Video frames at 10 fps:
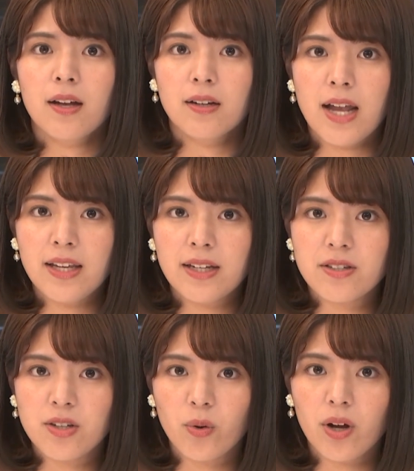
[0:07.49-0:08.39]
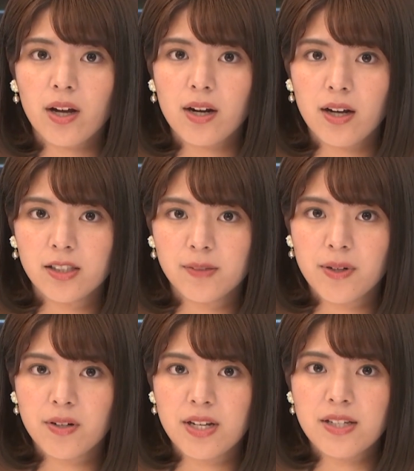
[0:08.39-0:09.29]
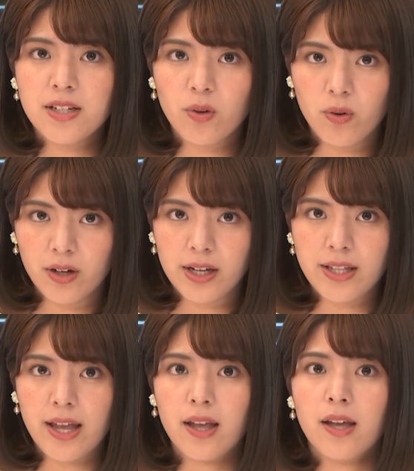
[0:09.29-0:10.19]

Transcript: 来月4日から始まる臨時国会で